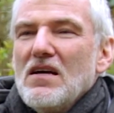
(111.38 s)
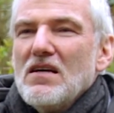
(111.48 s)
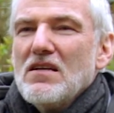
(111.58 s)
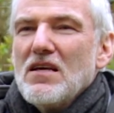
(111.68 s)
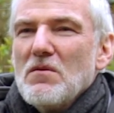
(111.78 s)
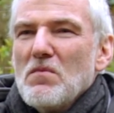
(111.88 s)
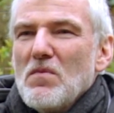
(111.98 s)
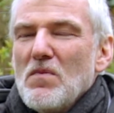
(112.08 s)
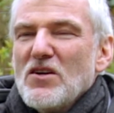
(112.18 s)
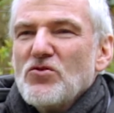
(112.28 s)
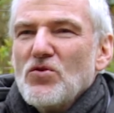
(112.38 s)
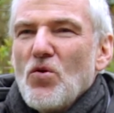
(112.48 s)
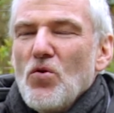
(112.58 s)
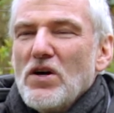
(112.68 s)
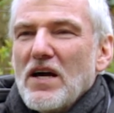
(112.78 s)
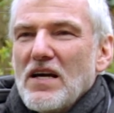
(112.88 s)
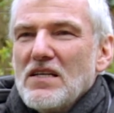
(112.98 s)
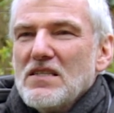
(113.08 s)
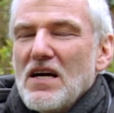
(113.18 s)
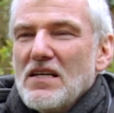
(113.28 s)
in dem man schon
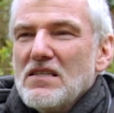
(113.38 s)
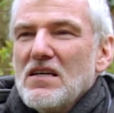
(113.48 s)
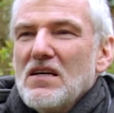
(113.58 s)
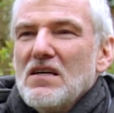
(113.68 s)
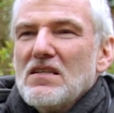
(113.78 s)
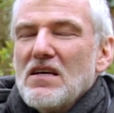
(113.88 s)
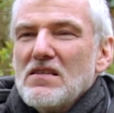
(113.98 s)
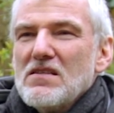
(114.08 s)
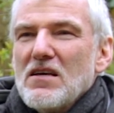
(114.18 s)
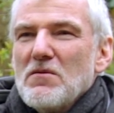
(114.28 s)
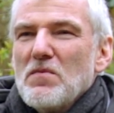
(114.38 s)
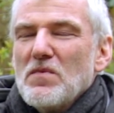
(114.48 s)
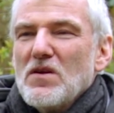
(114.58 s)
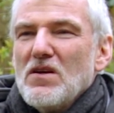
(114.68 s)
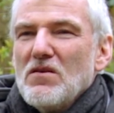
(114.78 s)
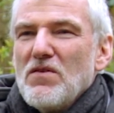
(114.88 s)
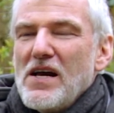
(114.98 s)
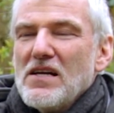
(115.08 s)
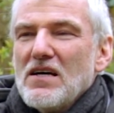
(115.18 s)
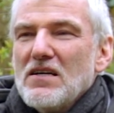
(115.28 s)
hochgerechnet hat, dass eben die
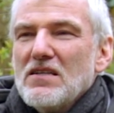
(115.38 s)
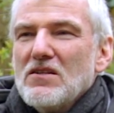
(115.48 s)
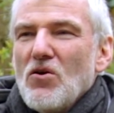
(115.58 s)
Wälder in